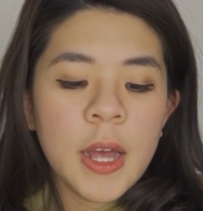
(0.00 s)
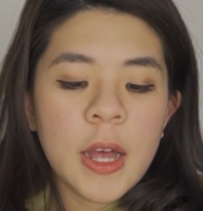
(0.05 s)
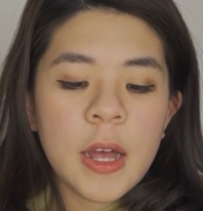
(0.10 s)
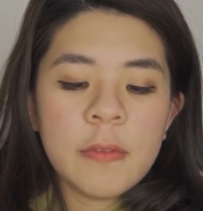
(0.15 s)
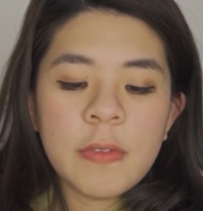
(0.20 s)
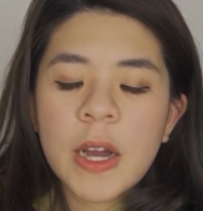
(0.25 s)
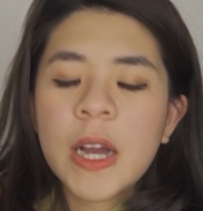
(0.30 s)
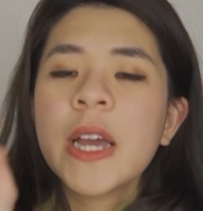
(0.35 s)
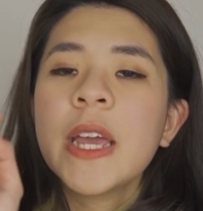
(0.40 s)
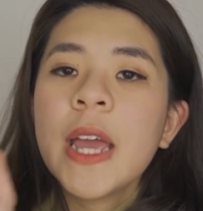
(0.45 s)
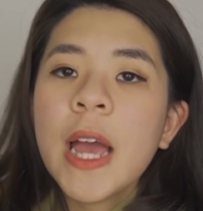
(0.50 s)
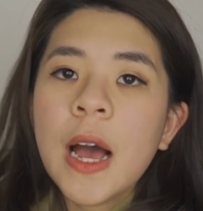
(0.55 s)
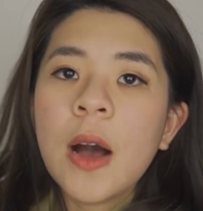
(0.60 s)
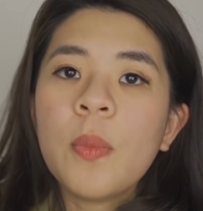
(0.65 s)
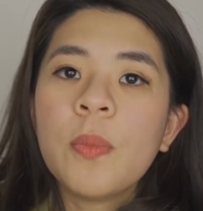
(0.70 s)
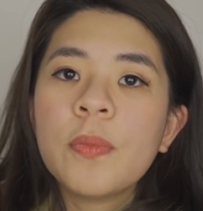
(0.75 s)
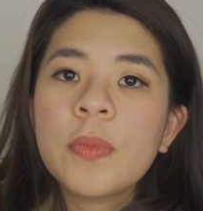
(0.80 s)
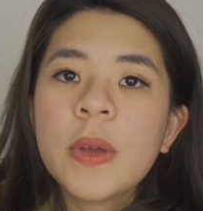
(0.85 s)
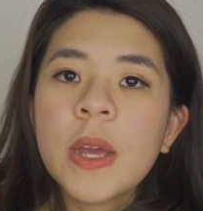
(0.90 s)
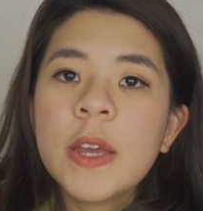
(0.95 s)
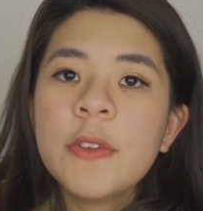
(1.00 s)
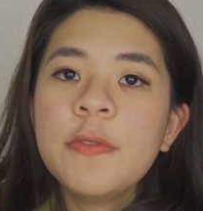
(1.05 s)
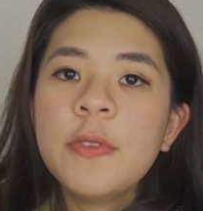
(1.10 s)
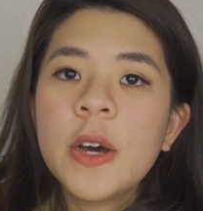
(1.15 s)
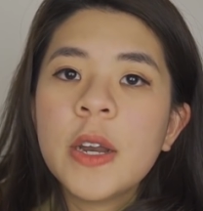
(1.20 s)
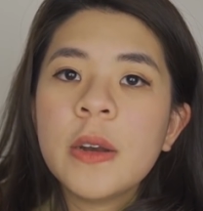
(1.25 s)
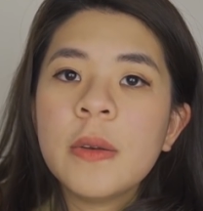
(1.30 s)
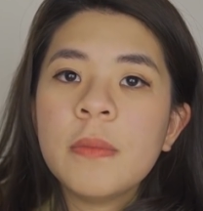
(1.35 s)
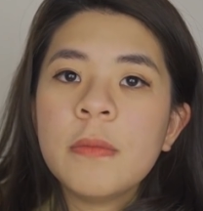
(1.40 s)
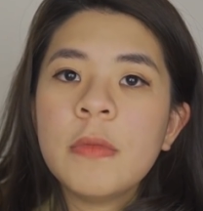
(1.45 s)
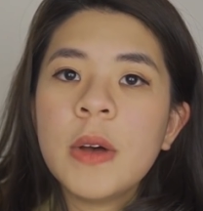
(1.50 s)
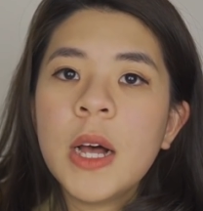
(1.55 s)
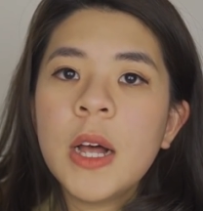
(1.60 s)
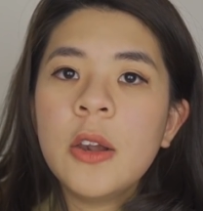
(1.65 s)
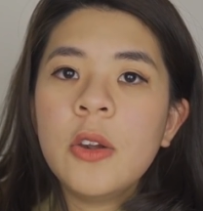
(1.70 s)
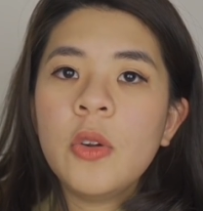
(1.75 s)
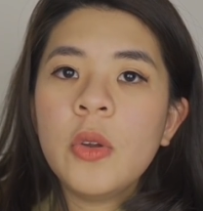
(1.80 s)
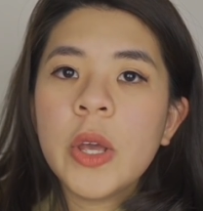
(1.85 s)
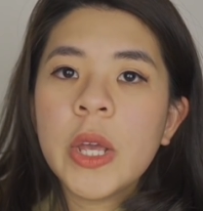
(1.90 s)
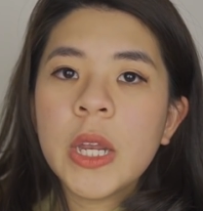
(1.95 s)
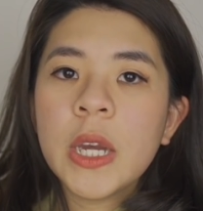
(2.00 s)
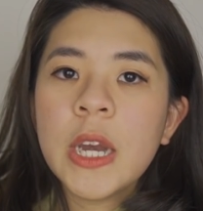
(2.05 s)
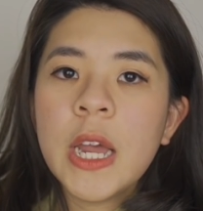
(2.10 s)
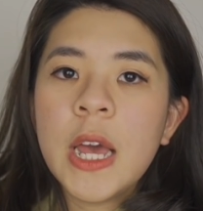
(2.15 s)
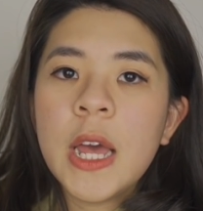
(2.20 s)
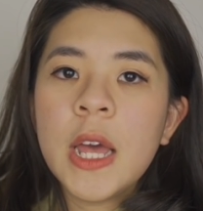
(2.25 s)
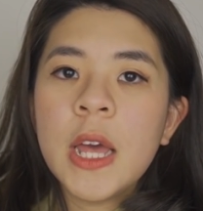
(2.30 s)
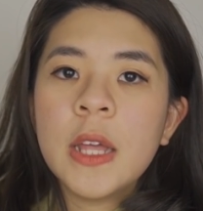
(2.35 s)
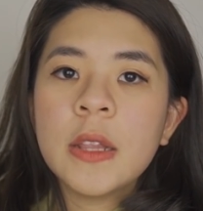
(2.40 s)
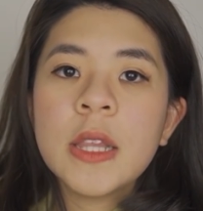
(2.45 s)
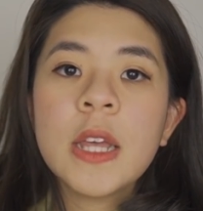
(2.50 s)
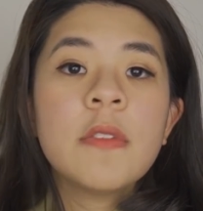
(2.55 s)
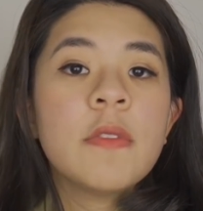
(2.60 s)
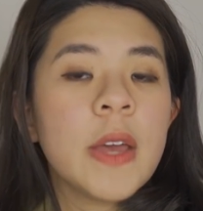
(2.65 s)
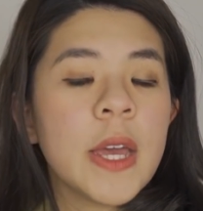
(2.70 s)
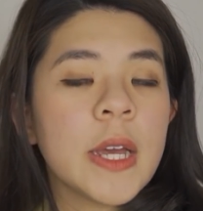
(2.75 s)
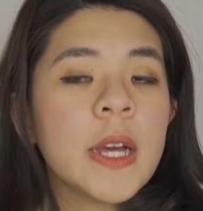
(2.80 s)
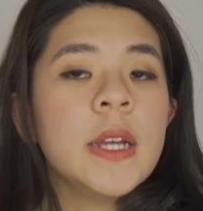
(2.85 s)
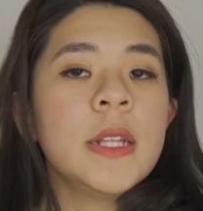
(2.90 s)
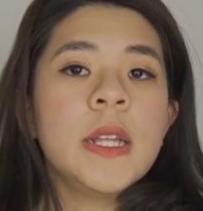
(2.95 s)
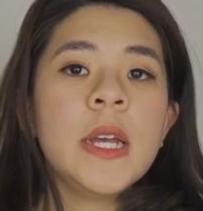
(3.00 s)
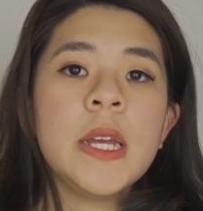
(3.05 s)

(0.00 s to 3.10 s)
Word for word: à, và khi học cái phần mà luyện đề tiếng Việt á,